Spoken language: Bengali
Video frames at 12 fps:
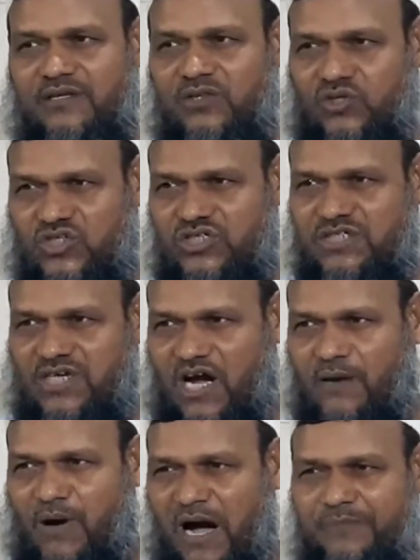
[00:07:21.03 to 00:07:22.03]
তো
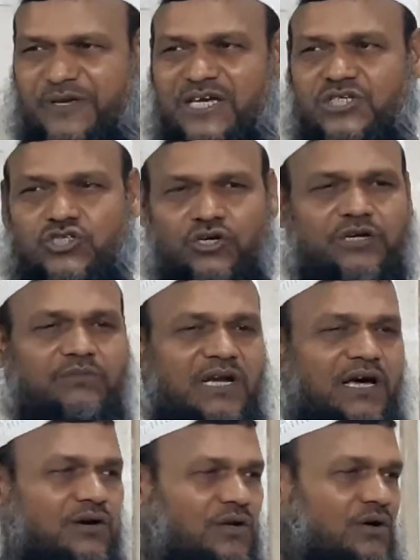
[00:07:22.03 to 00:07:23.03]
স্বাভাবিক
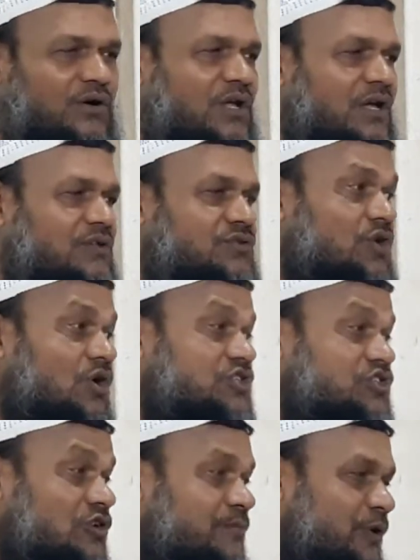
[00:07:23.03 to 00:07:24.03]
জরিমানা হলো
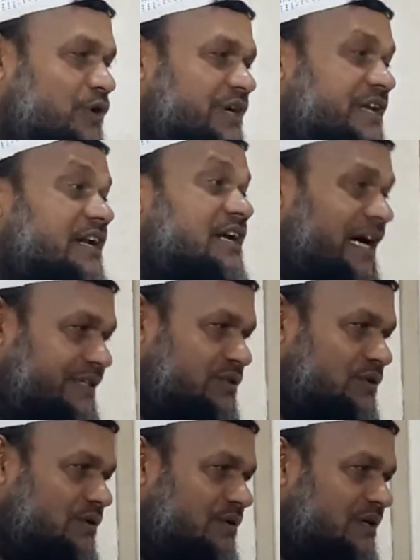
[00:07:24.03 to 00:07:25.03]
দশজন ফকিরের
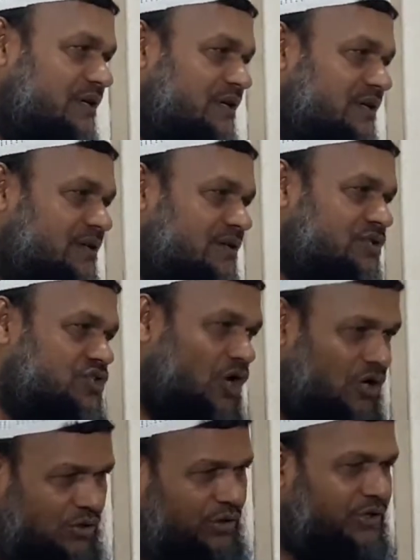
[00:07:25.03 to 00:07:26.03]
খাদ্য
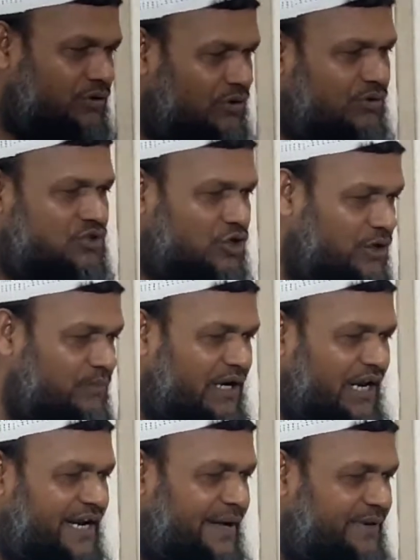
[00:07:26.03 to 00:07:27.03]
যখনই কোনো
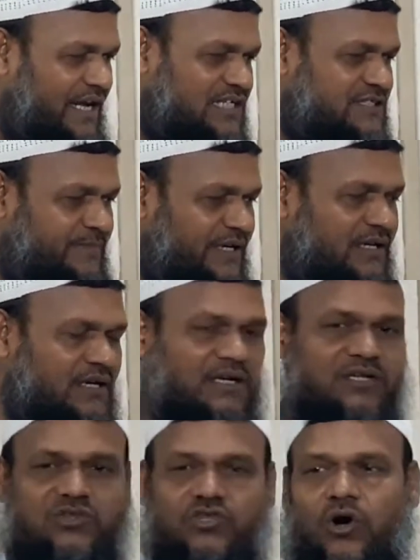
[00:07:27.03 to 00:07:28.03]
জরিমানা নেমে আসবে
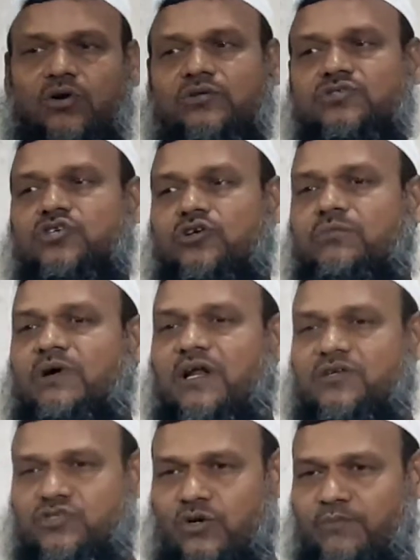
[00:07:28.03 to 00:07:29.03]
তখন
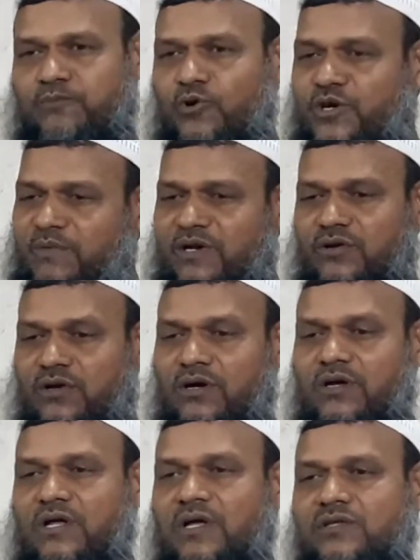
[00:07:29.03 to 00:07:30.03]
জরিমানার পরিমাণ হলো
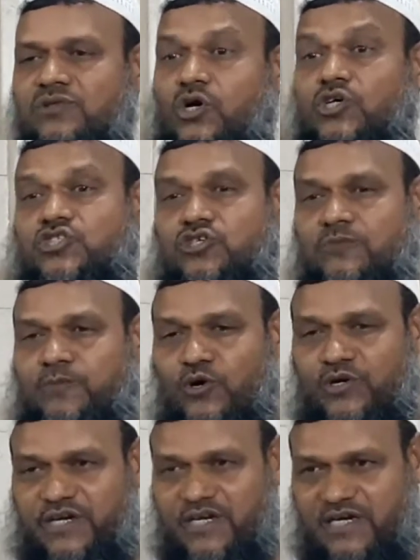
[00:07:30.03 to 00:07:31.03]
দশজন
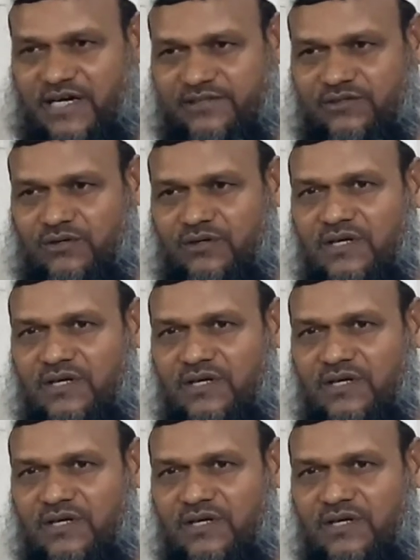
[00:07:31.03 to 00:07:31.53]
ফকিরের খাদ্য